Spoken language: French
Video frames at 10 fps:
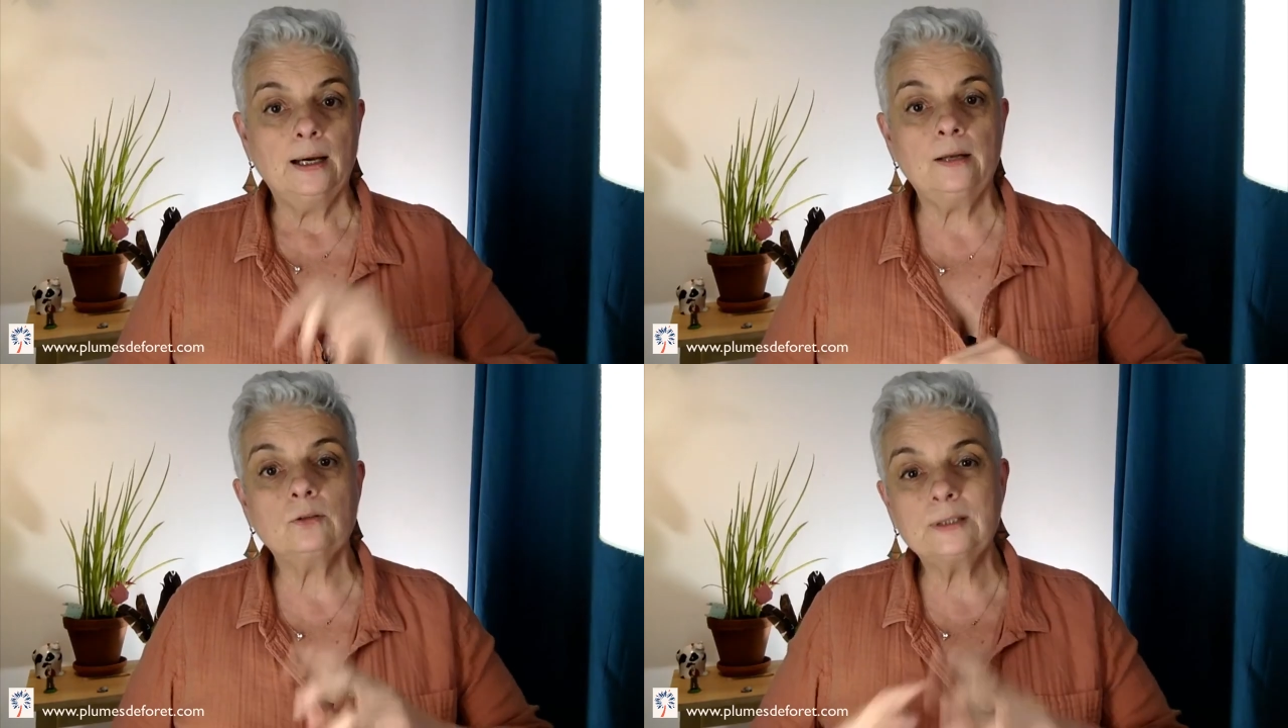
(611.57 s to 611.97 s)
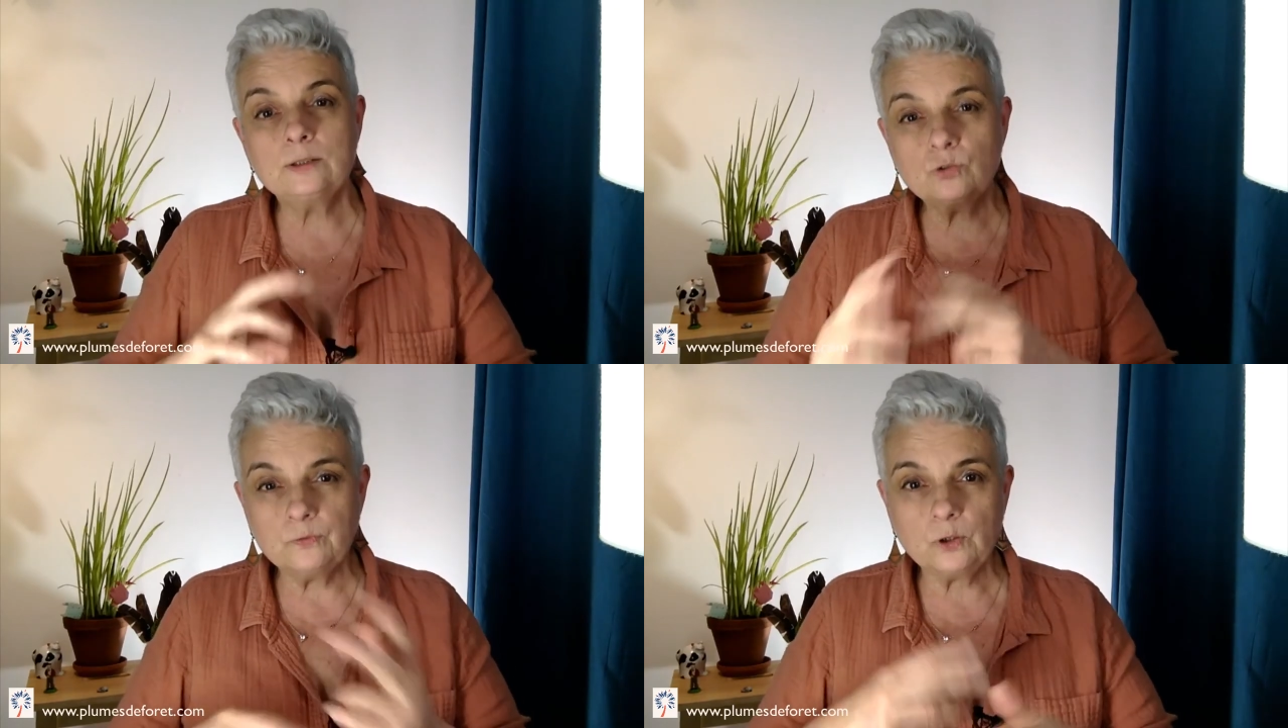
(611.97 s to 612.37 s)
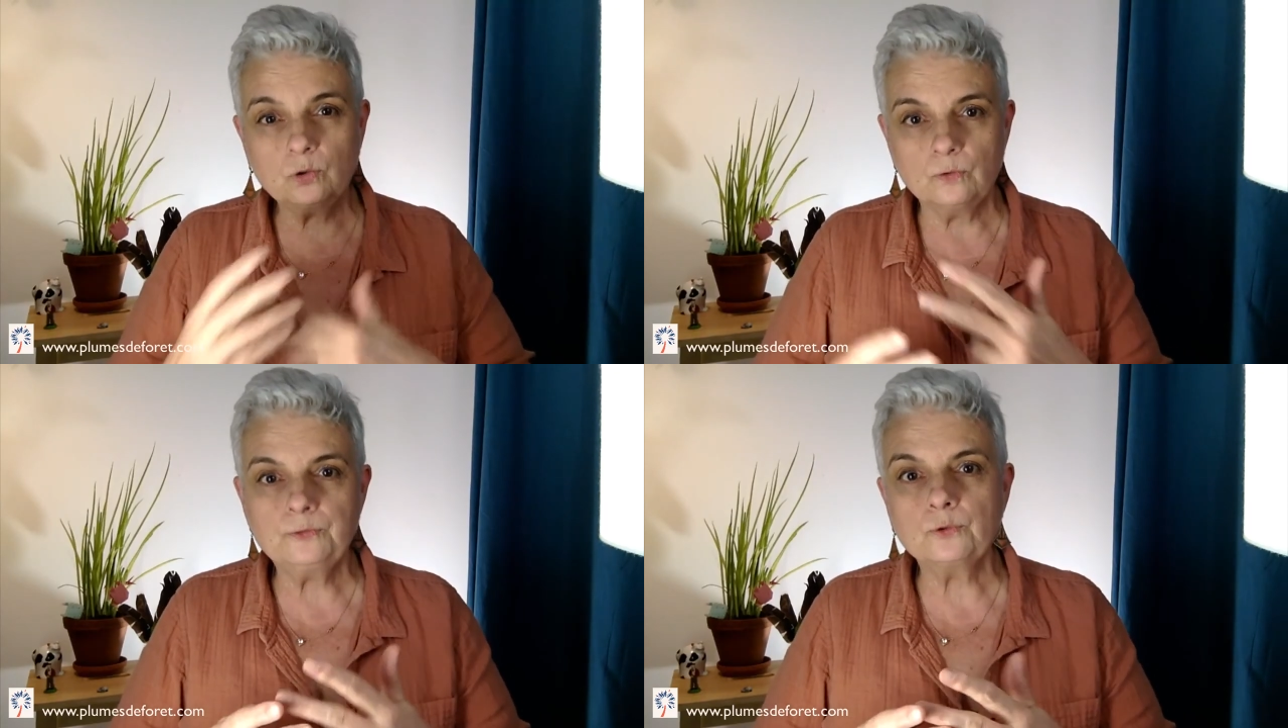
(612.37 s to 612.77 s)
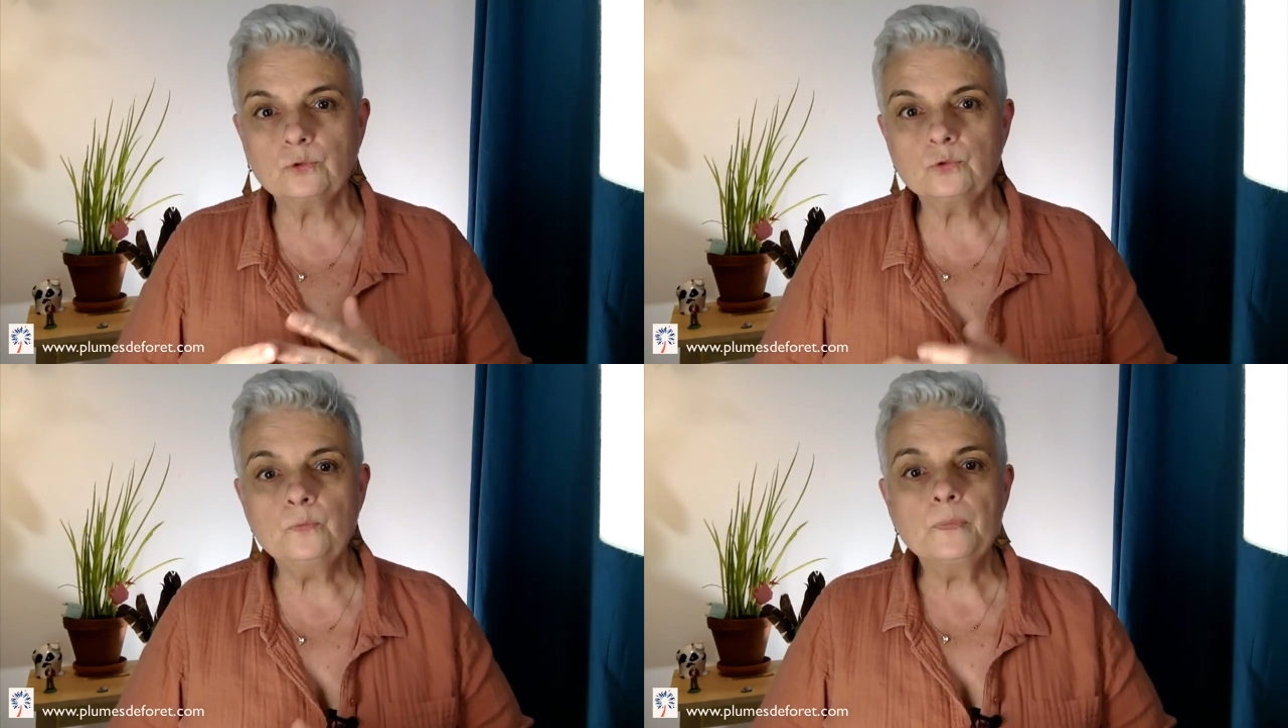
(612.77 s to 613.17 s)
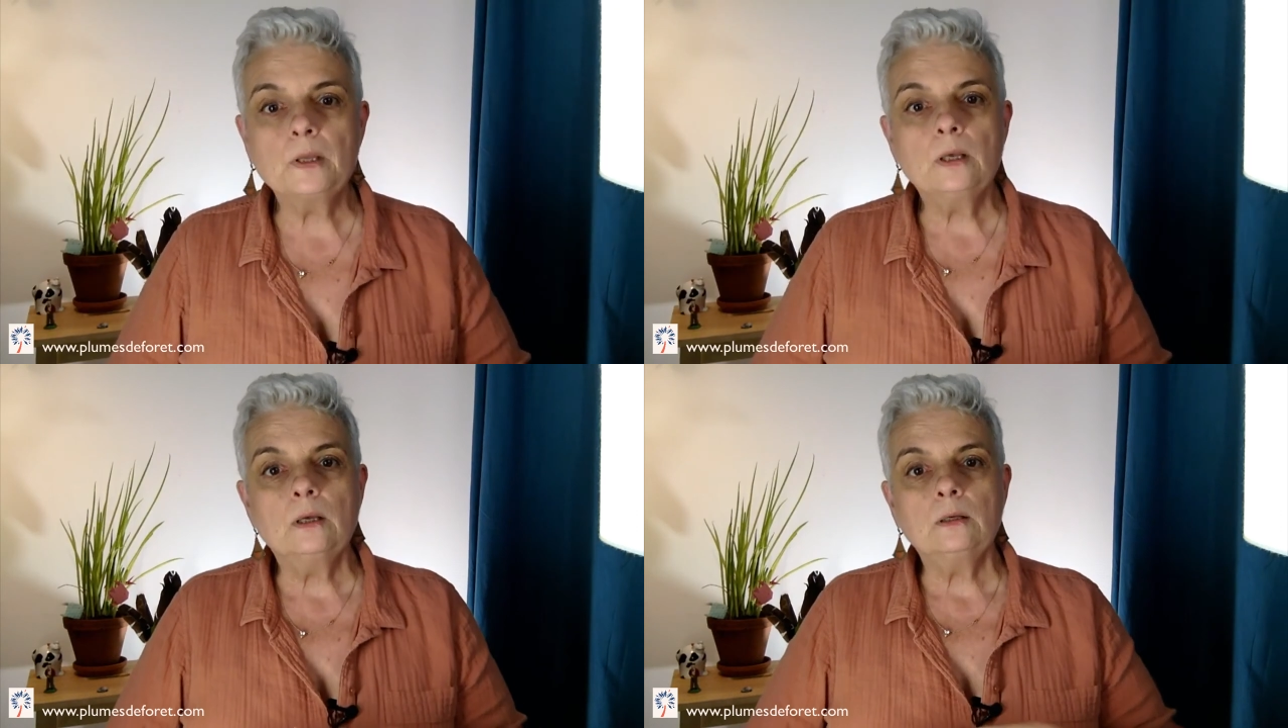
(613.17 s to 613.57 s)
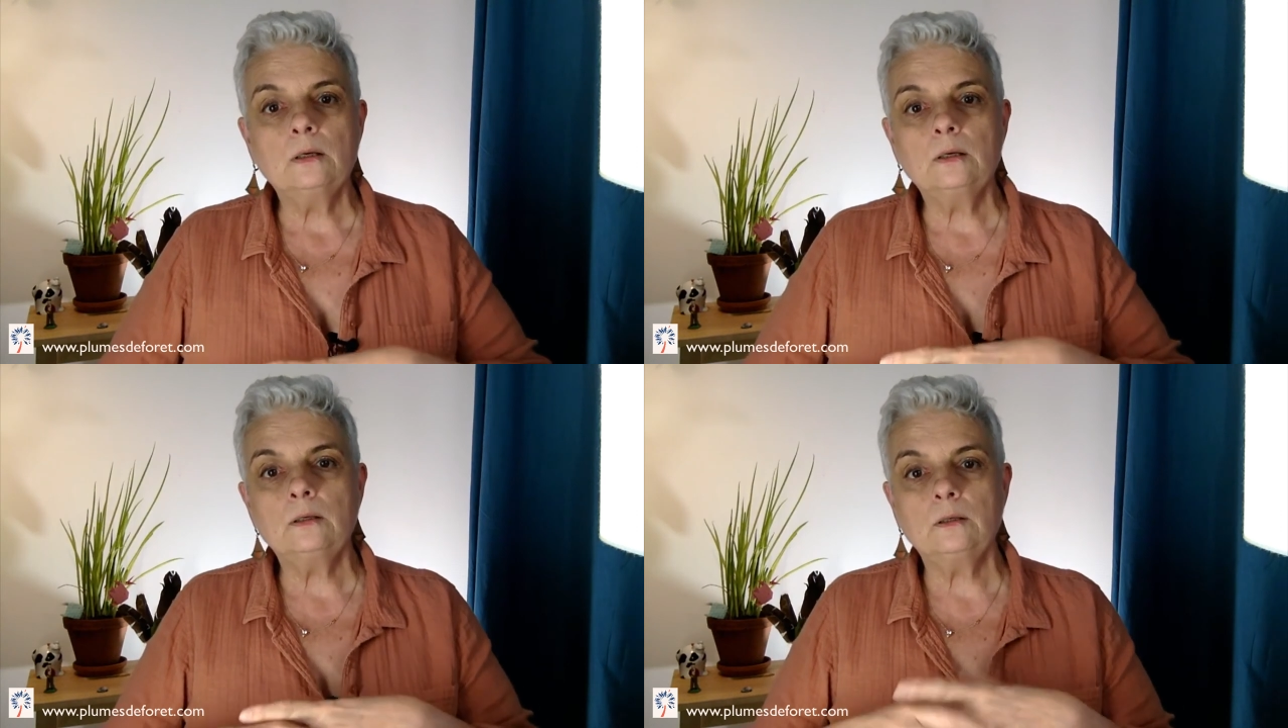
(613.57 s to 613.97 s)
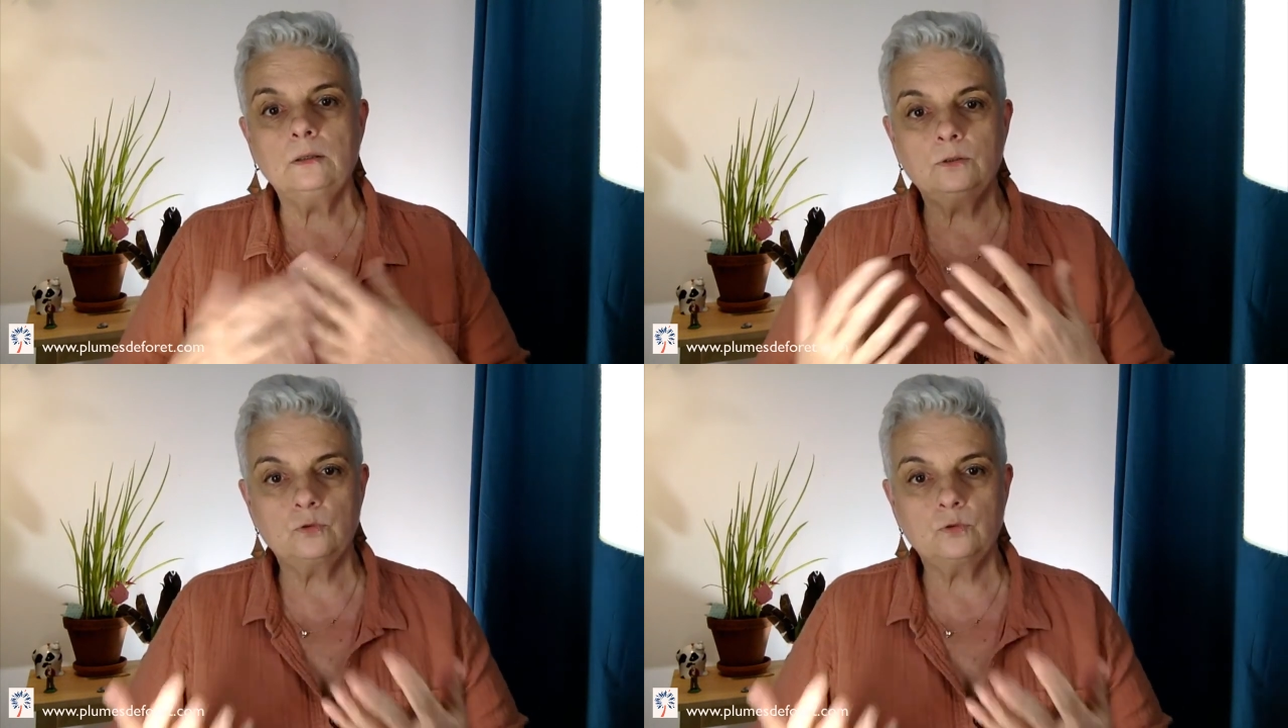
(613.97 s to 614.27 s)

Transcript: Alors, c'est souvent confondu. Euh,